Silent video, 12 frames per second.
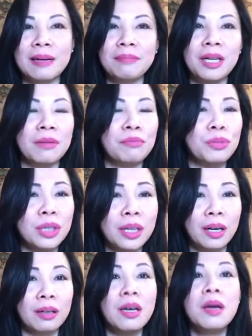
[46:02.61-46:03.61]
năm lần mười
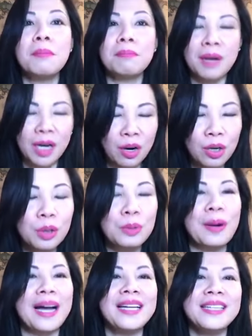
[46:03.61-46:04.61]
lần mà có kết
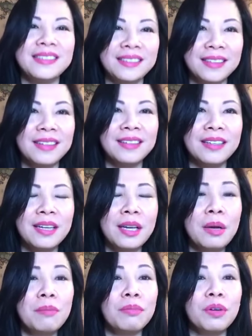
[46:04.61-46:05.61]
quả liền được hết
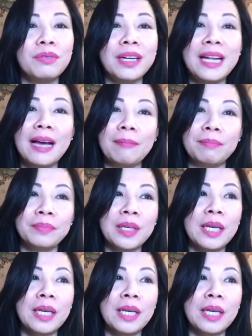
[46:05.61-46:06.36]
mình phải làm